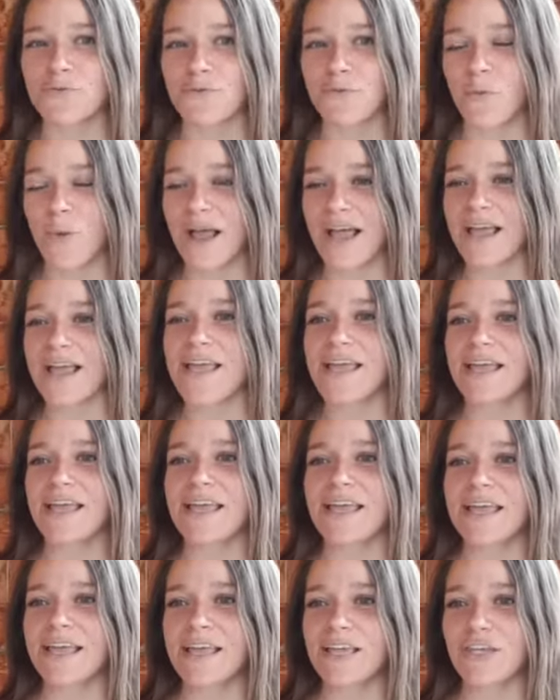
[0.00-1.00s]
fois,
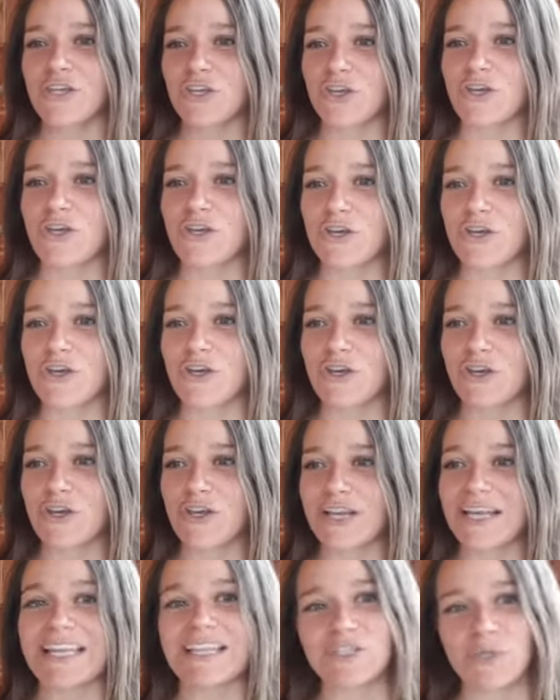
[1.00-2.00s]

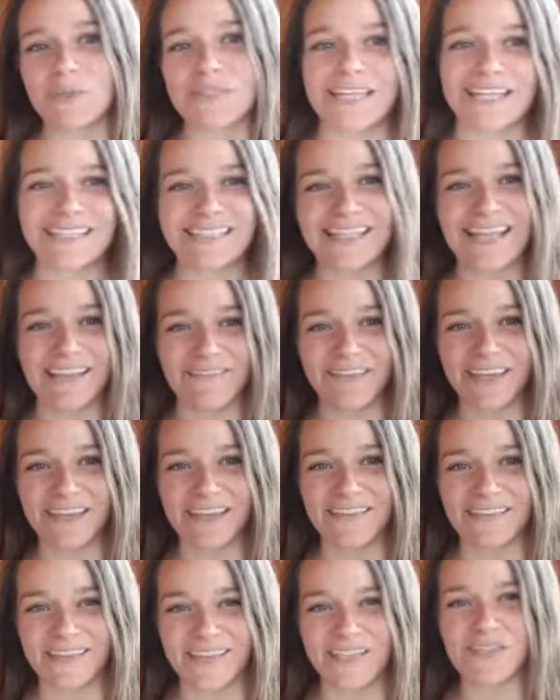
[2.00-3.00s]
que les autres aient dit la
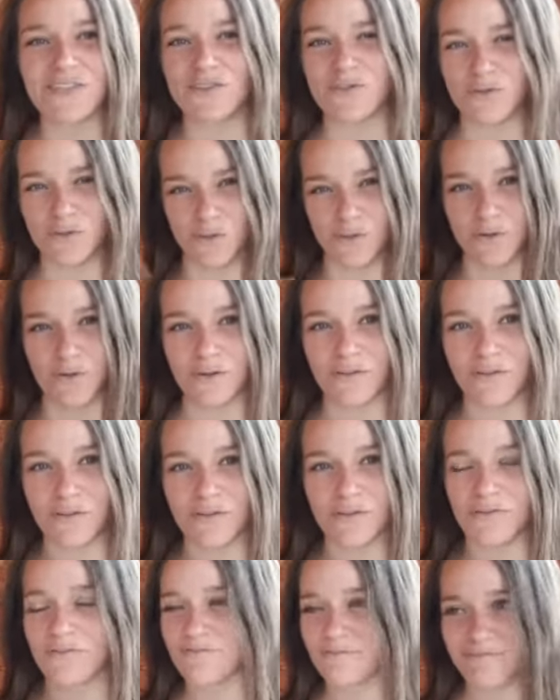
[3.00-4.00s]
vérité sur.
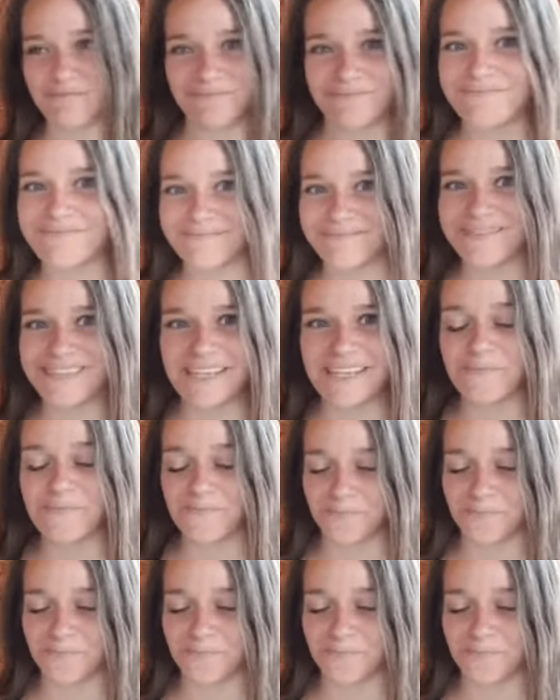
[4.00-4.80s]
Tu sais?